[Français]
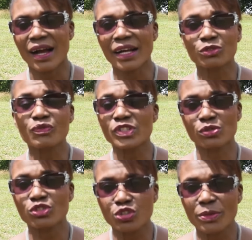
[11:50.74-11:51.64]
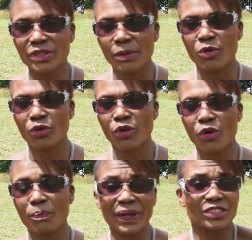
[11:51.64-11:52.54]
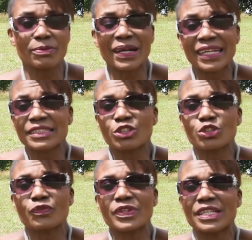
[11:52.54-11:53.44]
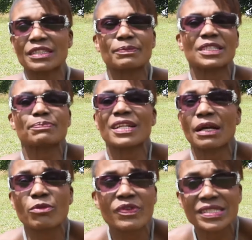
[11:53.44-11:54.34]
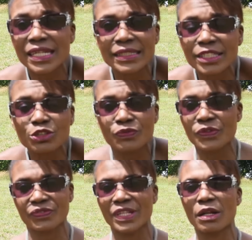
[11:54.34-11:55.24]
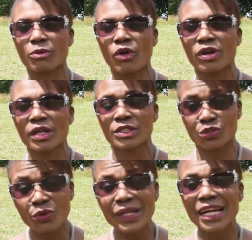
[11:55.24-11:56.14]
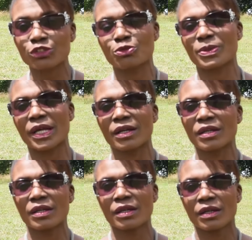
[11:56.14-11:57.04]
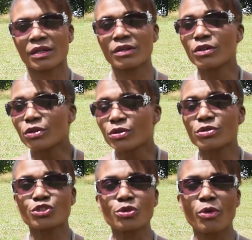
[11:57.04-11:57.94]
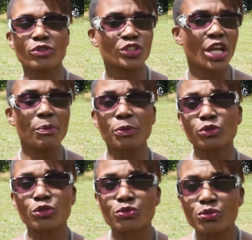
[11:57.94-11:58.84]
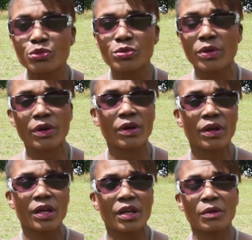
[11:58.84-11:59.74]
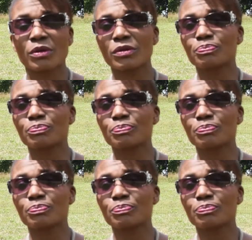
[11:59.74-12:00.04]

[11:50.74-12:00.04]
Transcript: à trouver son chemin dans mon corps. Parce que ma qualité de vie n'était peut-être pas la mauvaise qualité de vie finalement. Si on regarde bien, euh, je mangeais un peu de tout, euh, euh,